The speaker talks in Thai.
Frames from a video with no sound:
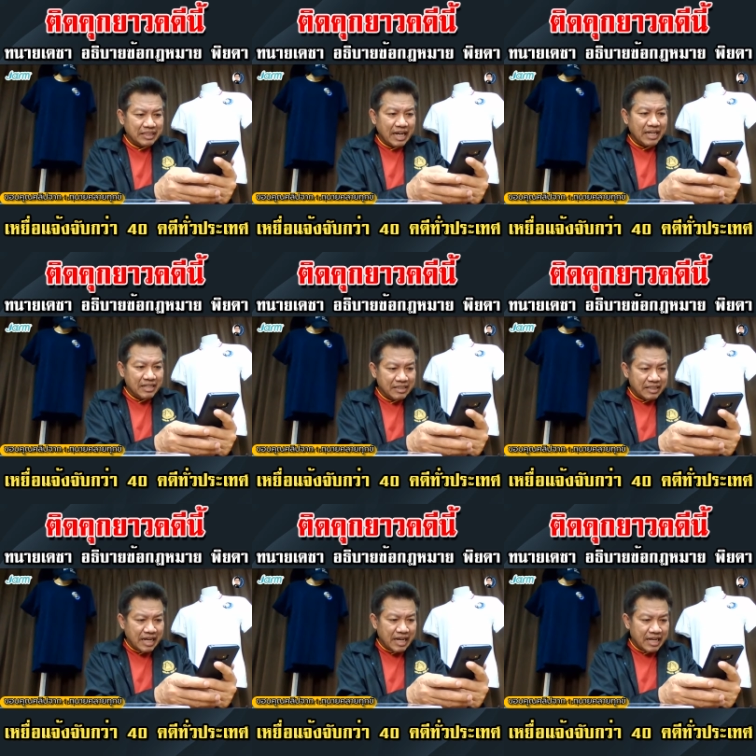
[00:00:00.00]
นะ
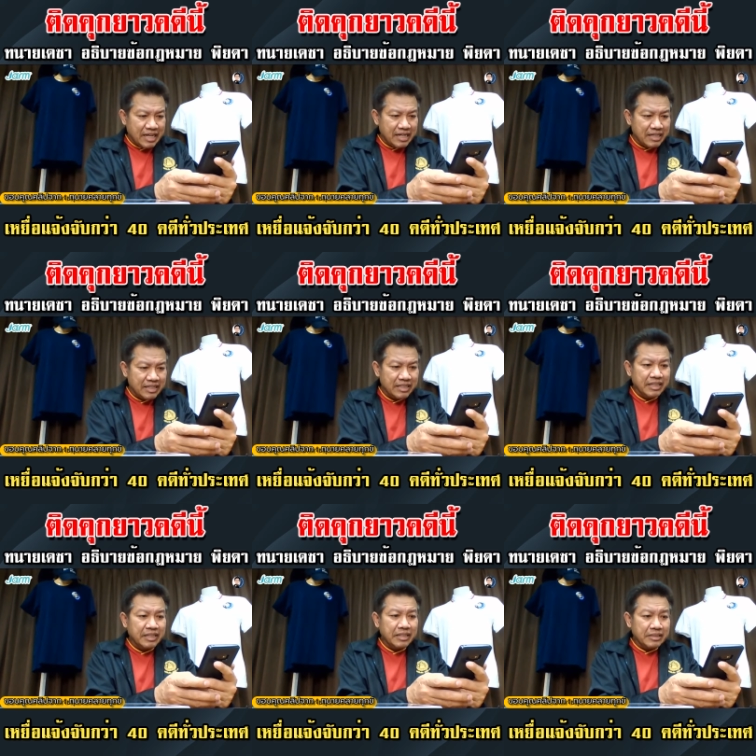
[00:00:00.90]
นะ
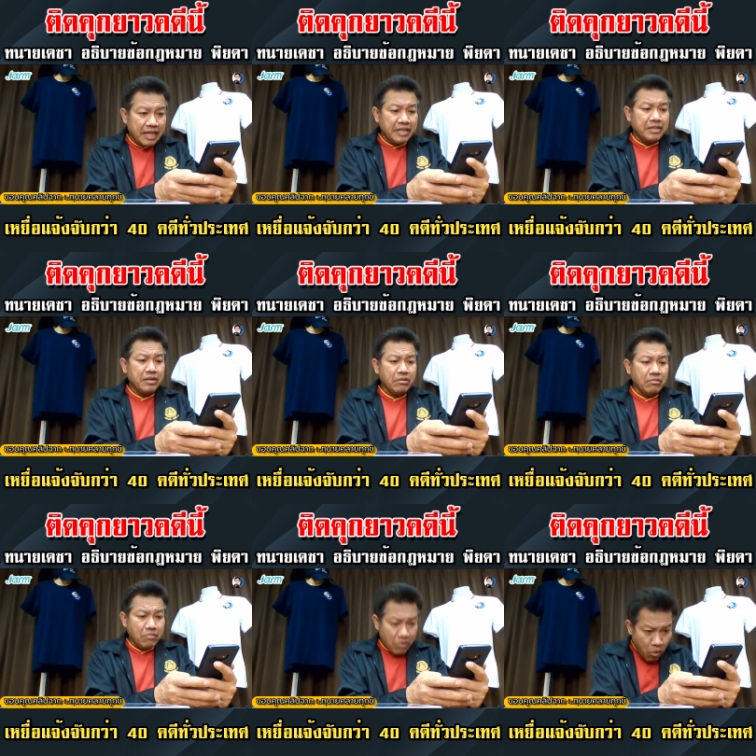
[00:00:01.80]
ติด
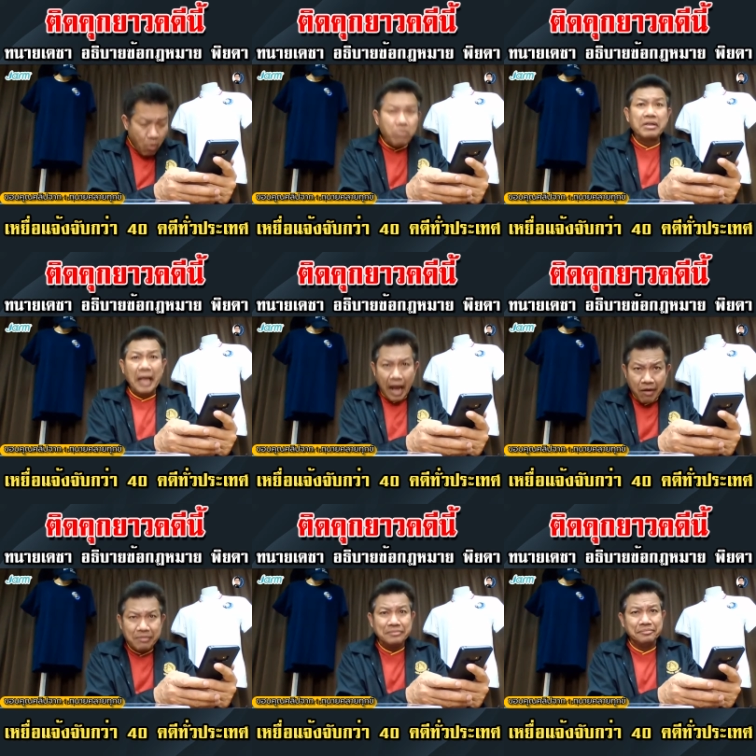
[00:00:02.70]
คุกยาว